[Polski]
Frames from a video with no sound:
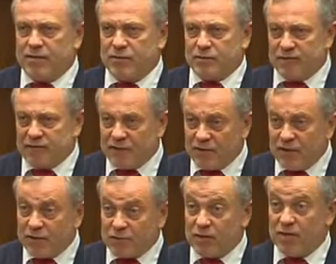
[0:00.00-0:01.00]
która
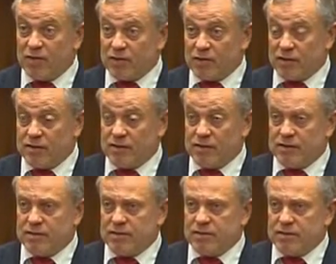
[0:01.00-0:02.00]
wielokrotnie
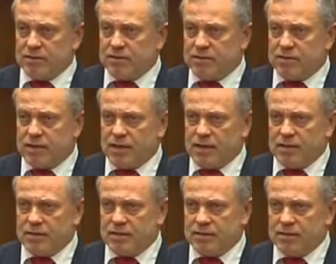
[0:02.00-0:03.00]

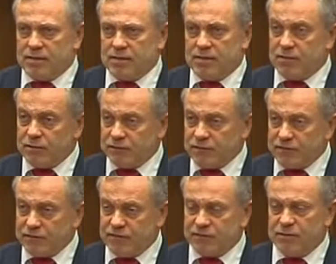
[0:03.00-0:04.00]
była i
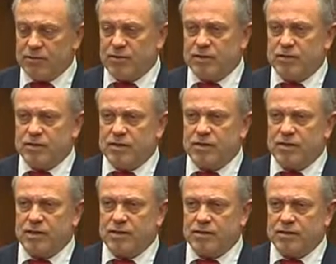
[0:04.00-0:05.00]
również i w tym roku
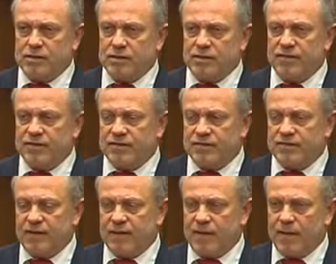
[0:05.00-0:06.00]
kilkakrotnie
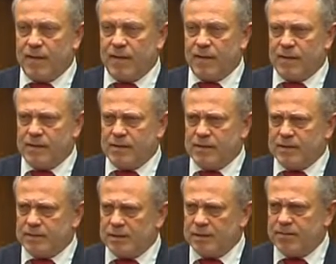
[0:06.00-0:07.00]
nowelizowana.
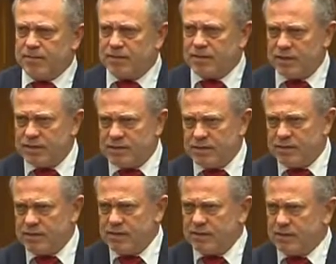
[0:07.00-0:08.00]
Takie
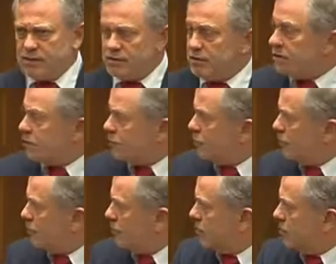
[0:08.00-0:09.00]
protezy nie
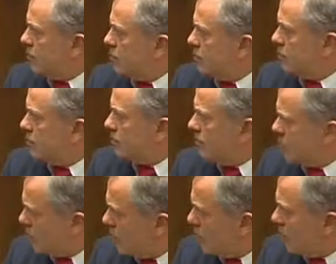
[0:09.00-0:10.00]
służą, bo
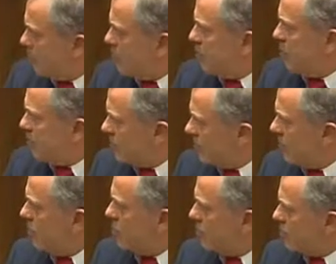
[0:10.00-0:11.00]
to określenie w tym
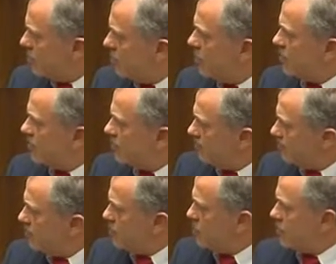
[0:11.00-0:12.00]
miejscu akurat jest w
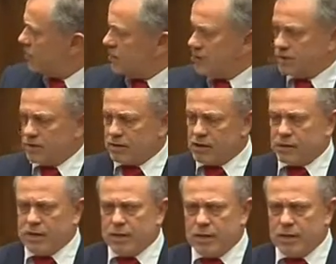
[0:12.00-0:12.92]
pełni uzasadnione